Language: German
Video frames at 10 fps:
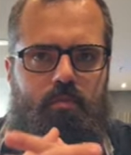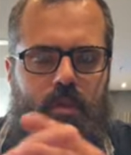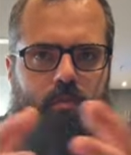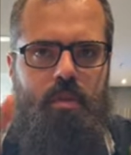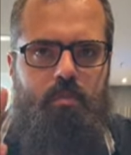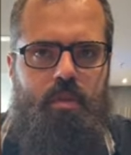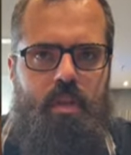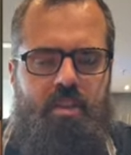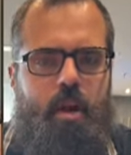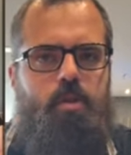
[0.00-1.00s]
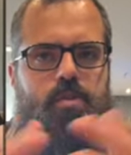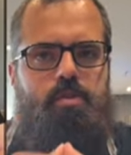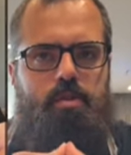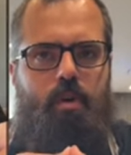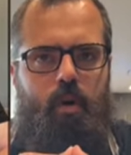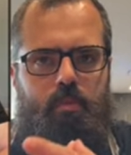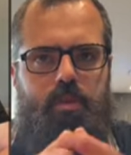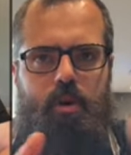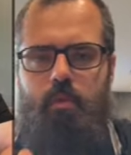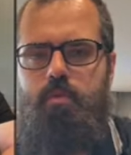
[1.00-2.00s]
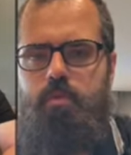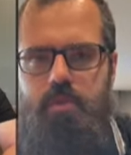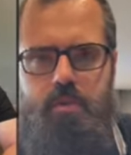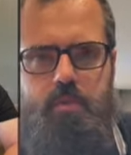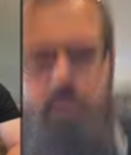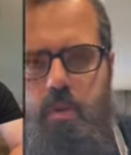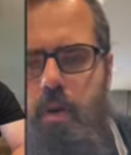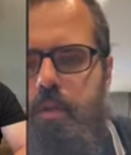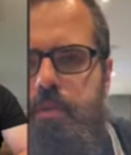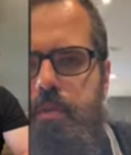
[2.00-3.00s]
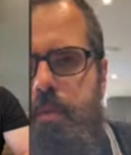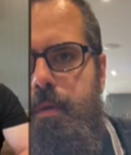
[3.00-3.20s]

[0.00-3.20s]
mit, mit, mit da draußen zu kommen, in der Community, ja. mit den Leuten.